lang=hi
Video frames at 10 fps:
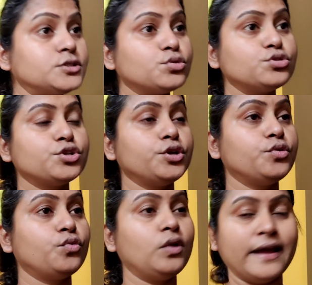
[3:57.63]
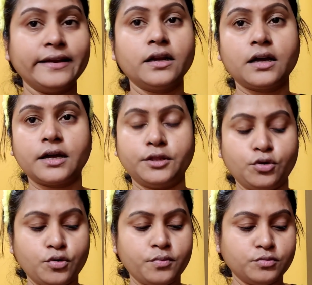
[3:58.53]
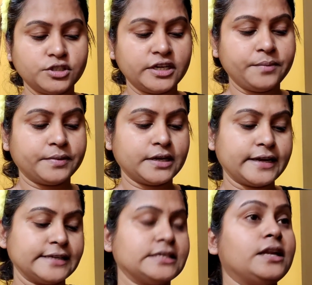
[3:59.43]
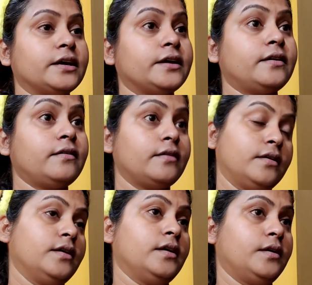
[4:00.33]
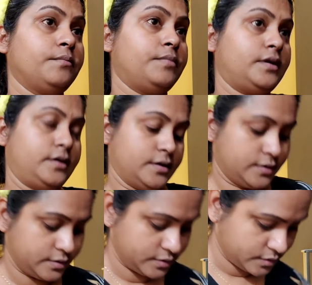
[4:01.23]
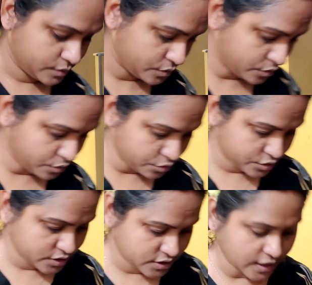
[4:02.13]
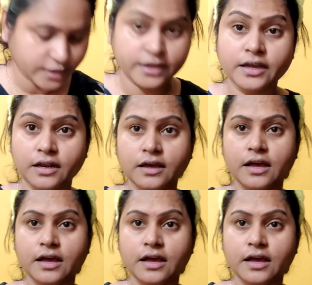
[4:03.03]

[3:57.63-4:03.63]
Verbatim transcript: आज सोच रही हूँ लाइनर लगाती हूँ मुझे नहीं पता कैसा लगेगा बट कोशिश जारी है